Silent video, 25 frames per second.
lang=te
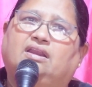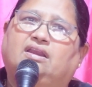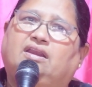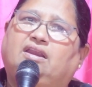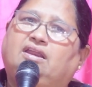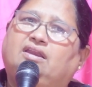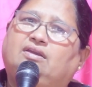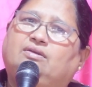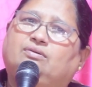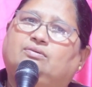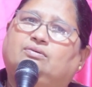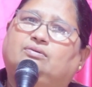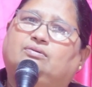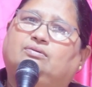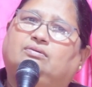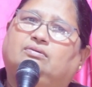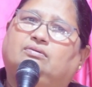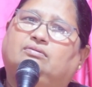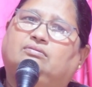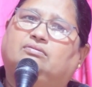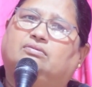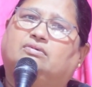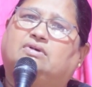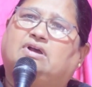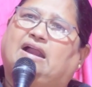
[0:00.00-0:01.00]
నేను
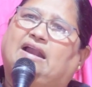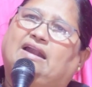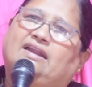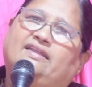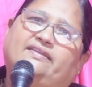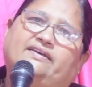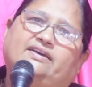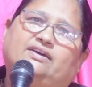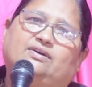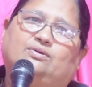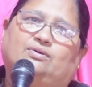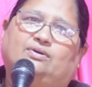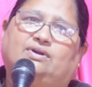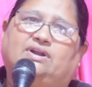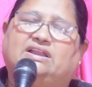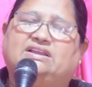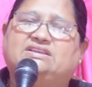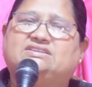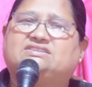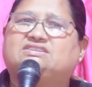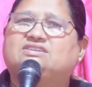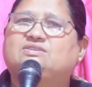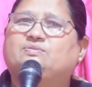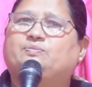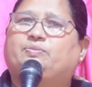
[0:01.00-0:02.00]
కాళ్ళ దగ్గర
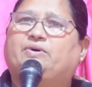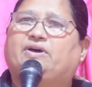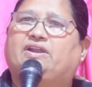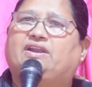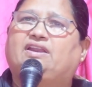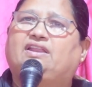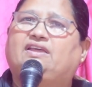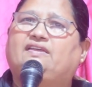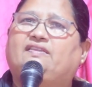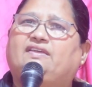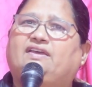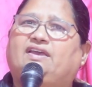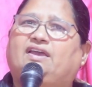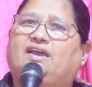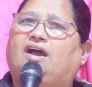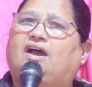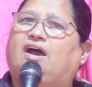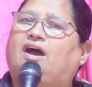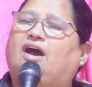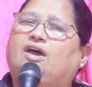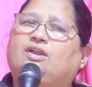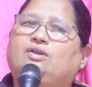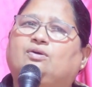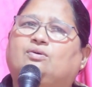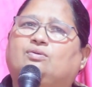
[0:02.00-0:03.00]
ఉండాల్సిన పని లేదే
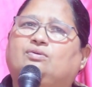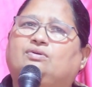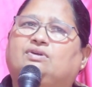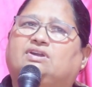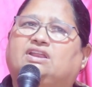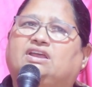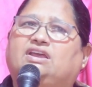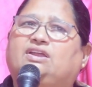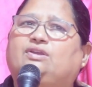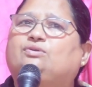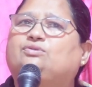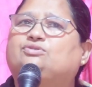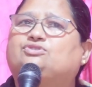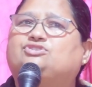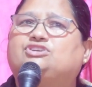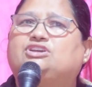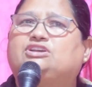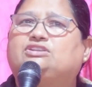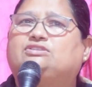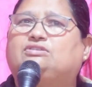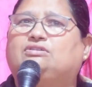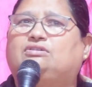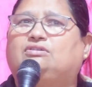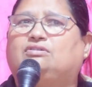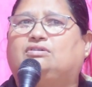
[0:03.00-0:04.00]
అనుకుంటే నువ్వు
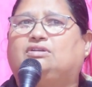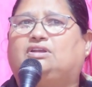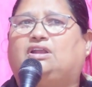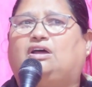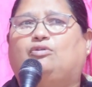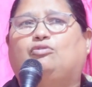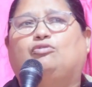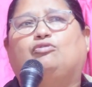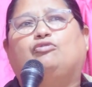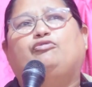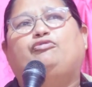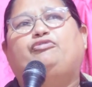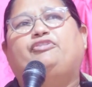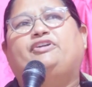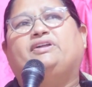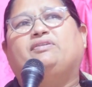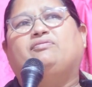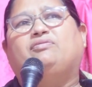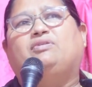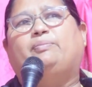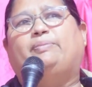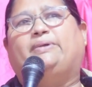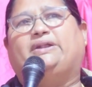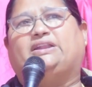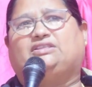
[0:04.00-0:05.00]
చేతిలోకి రావు
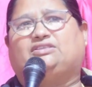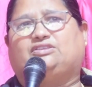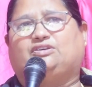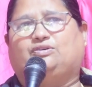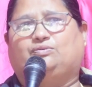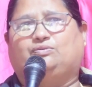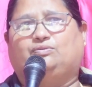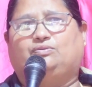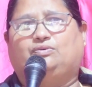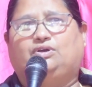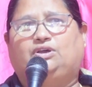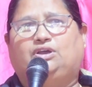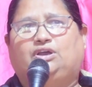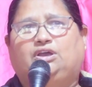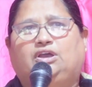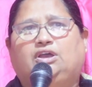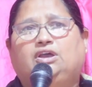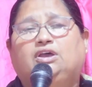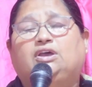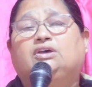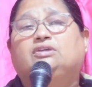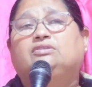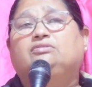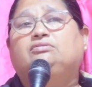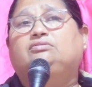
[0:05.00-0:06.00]
విడవబడతావు
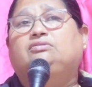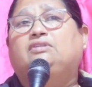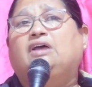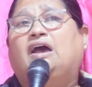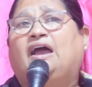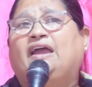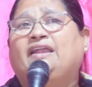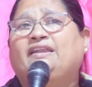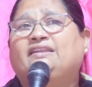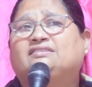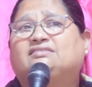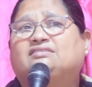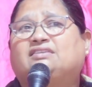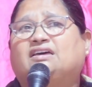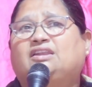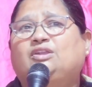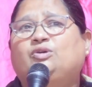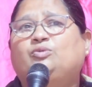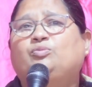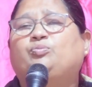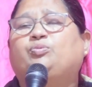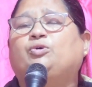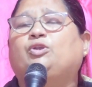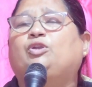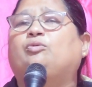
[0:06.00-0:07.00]
ఆయన
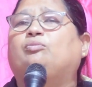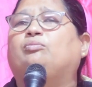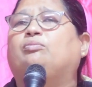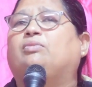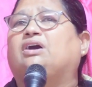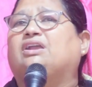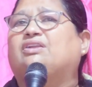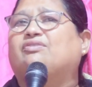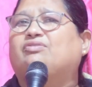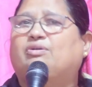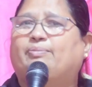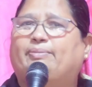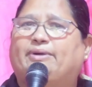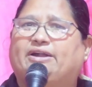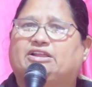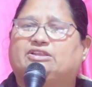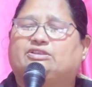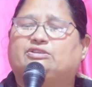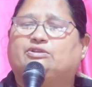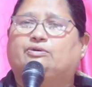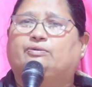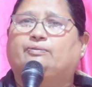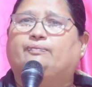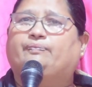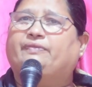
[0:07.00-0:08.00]
తలంపులో
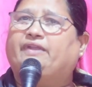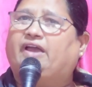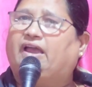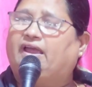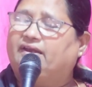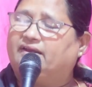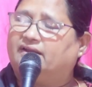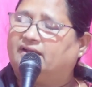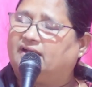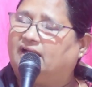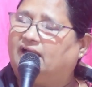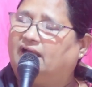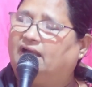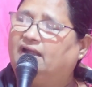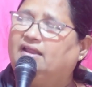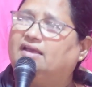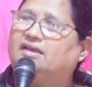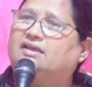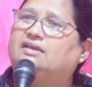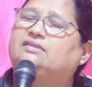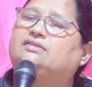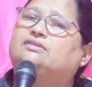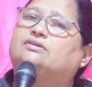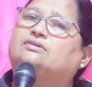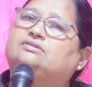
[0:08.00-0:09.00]
మరవబడతావు ఆయన
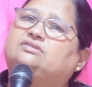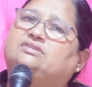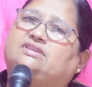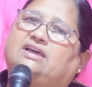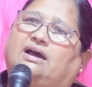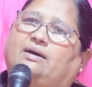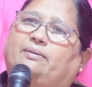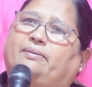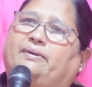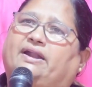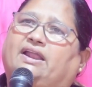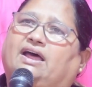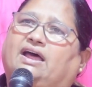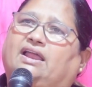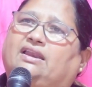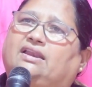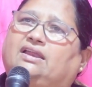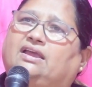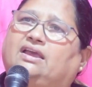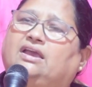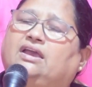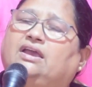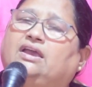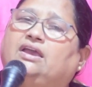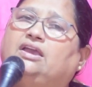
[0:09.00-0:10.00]
కాళ్ళకి ఎందుకు తేబడాలి
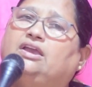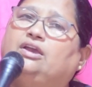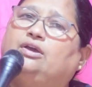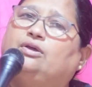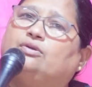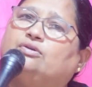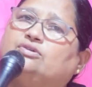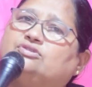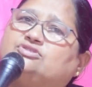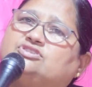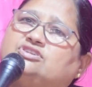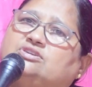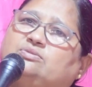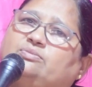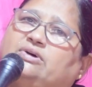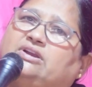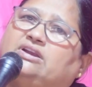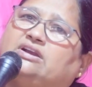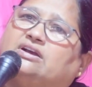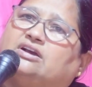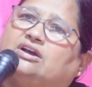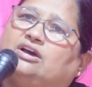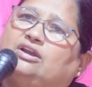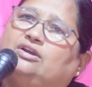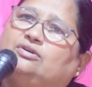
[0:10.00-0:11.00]
ఈ రోజున
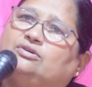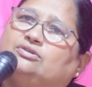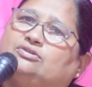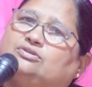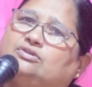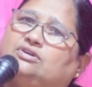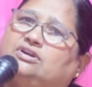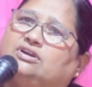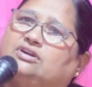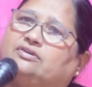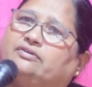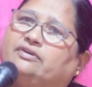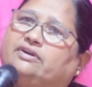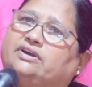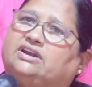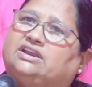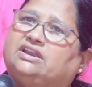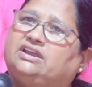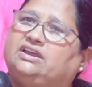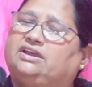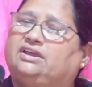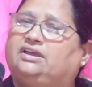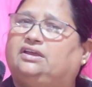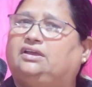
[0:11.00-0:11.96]
మనకు కలుగుతున్నటువంటి